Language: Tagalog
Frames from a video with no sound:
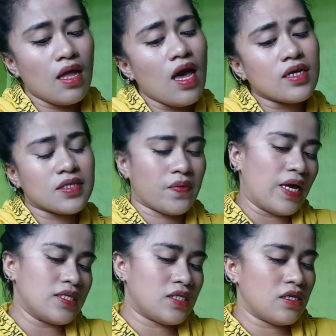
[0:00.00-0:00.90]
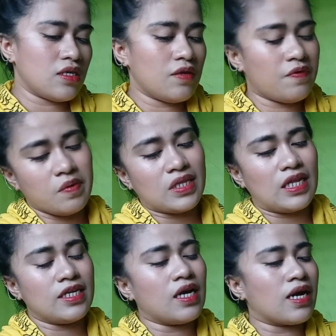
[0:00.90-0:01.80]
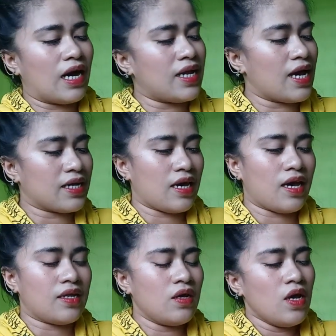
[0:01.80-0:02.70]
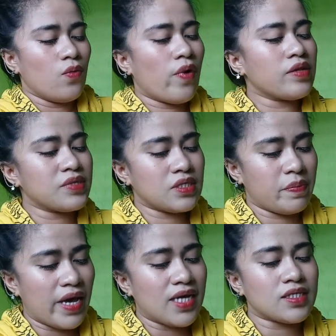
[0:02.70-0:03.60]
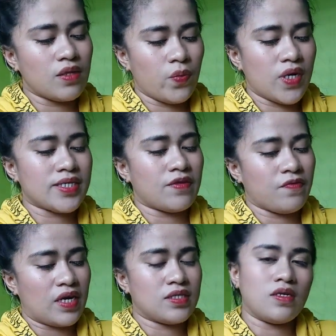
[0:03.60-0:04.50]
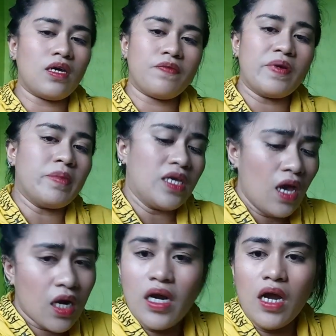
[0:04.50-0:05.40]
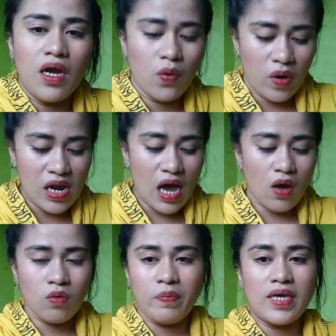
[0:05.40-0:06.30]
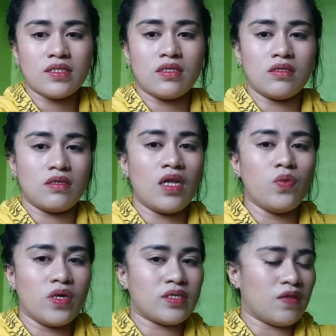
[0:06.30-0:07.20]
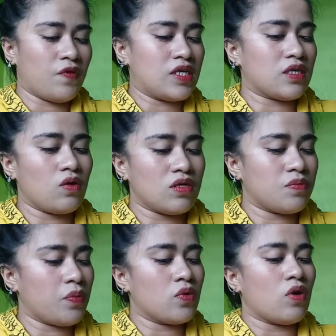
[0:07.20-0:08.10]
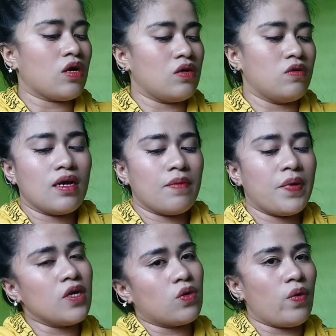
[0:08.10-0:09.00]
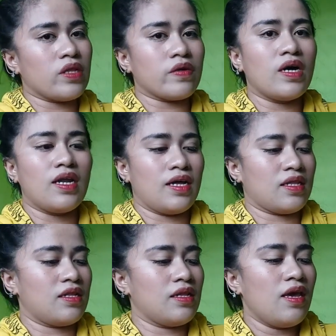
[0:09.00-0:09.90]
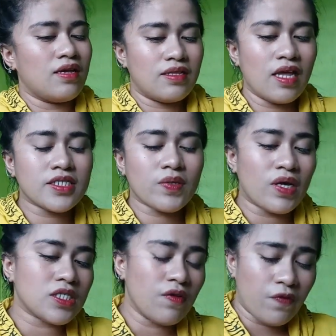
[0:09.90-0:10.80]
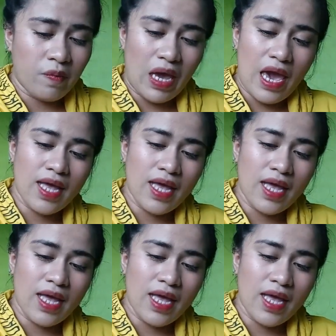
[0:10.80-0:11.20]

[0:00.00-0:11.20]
Next question from Catalina Rada again. What was the best and worst advice you get from me? Girl, wala akong best and worst advice sa'yo kasi puro kagaguhan yung pinagkukwentuhan natin. Next question from